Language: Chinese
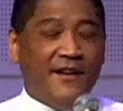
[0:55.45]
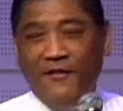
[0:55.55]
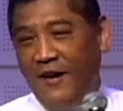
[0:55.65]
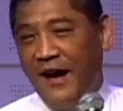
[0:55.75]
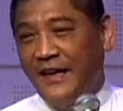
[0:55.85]

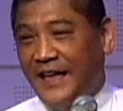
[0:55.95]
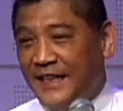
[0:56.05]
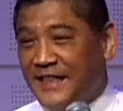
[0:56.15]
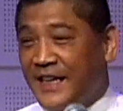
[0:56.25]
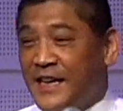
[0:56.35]
哇，
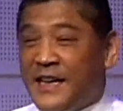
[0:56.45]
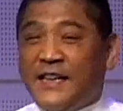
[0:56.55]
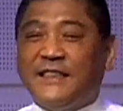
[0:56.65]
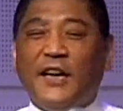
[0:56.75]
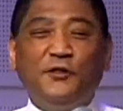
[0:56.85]
但是
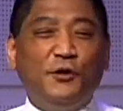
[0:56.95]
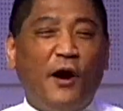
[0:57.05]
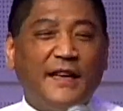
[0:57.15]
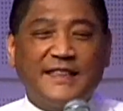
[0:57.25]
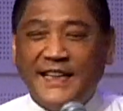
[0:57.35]
这句
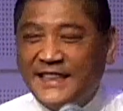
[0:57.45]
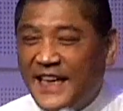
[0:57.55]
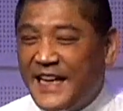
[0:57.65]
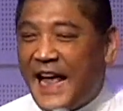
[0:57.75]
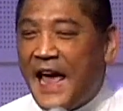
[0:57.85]
话深
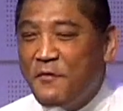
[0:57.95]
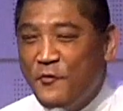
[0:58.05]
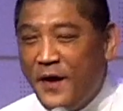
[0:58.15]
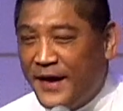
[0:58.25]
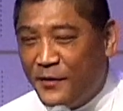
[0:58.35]
深安
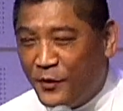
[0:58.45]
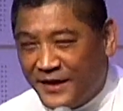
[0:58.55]
慰了我